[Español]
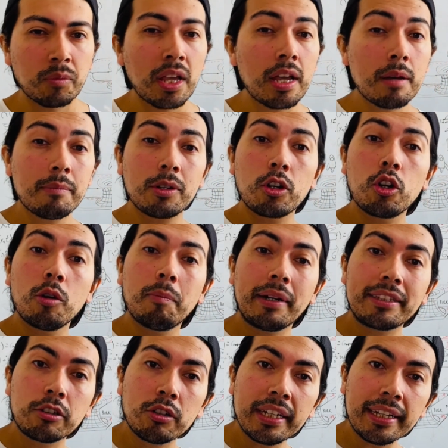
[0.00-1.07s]
pero los
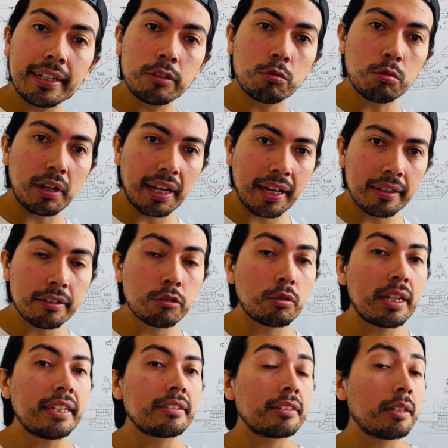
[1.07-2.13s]
patrones que surgen
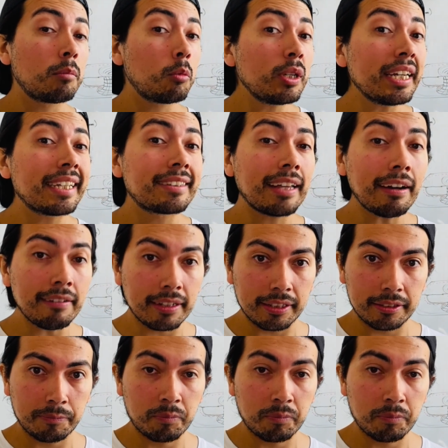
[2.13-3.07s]
suelen ser muy estables.